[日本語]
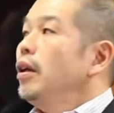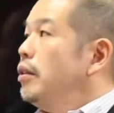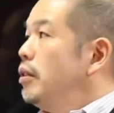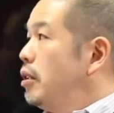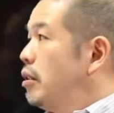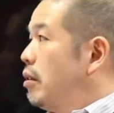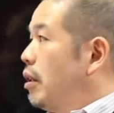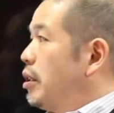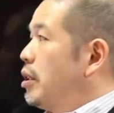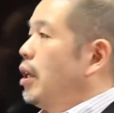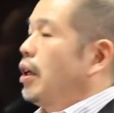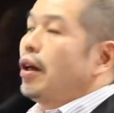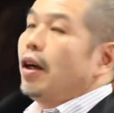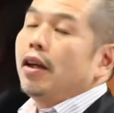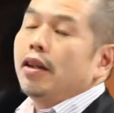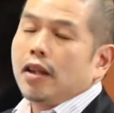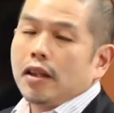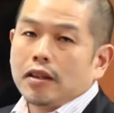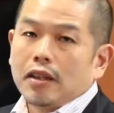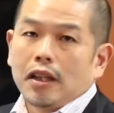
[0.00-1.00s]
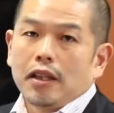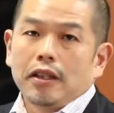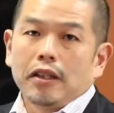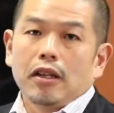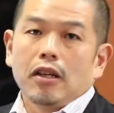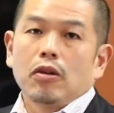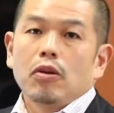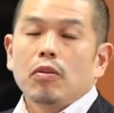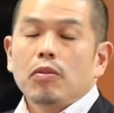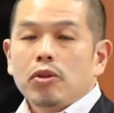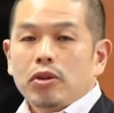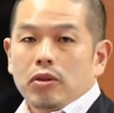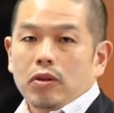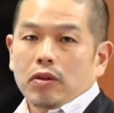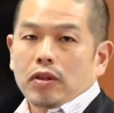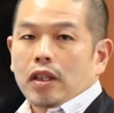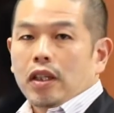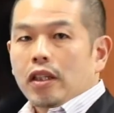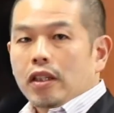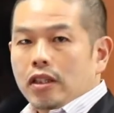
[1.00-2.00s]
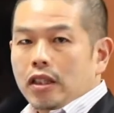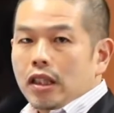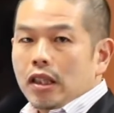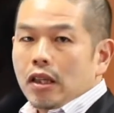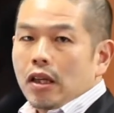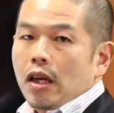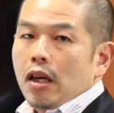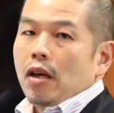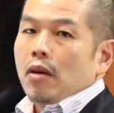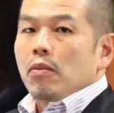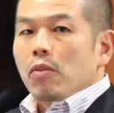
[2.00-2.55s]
実は社会デザイン系の面白さだし